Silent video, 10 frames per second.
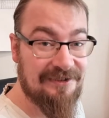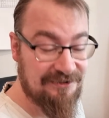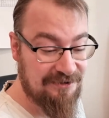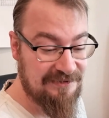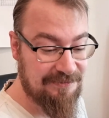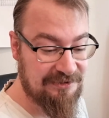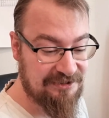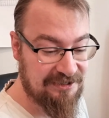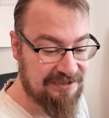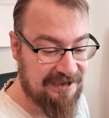ktoś do mnie
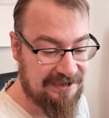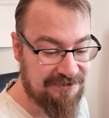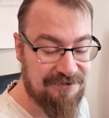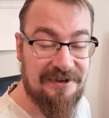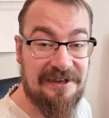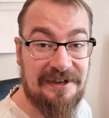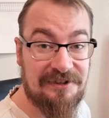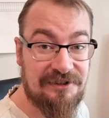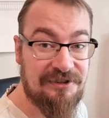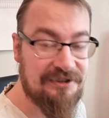pisze na drugi, na
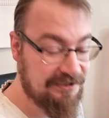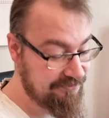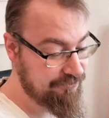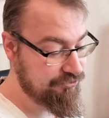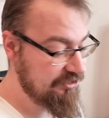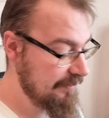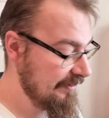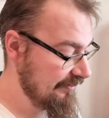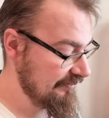trzeci dzień, już nie ma